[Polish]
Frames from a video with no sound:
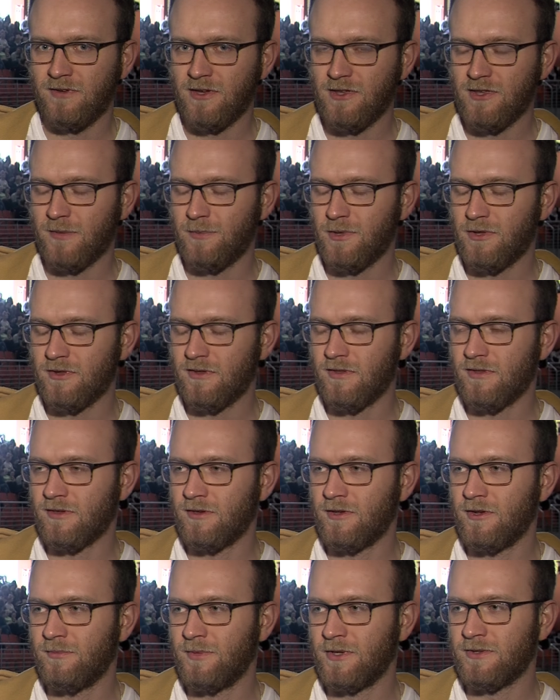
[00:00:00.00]
25 tysięcy
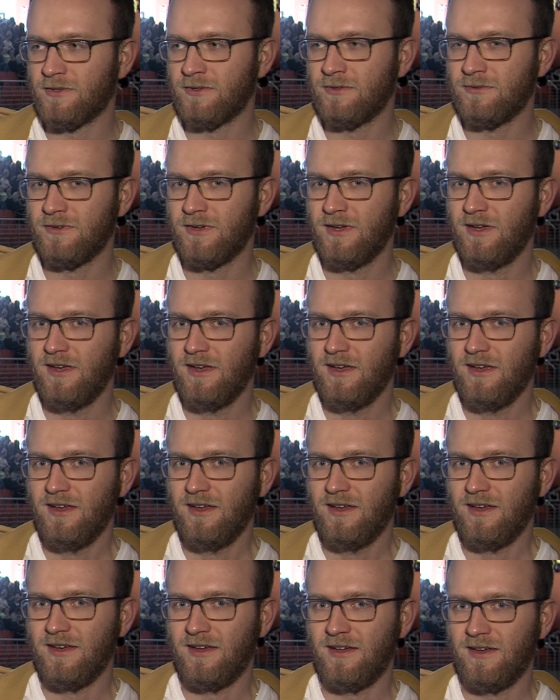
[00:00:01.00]
kilometrów.
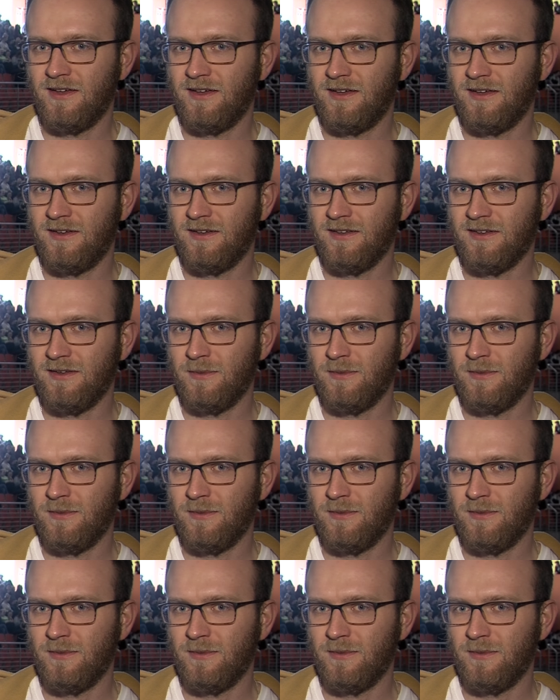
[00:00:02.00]
E,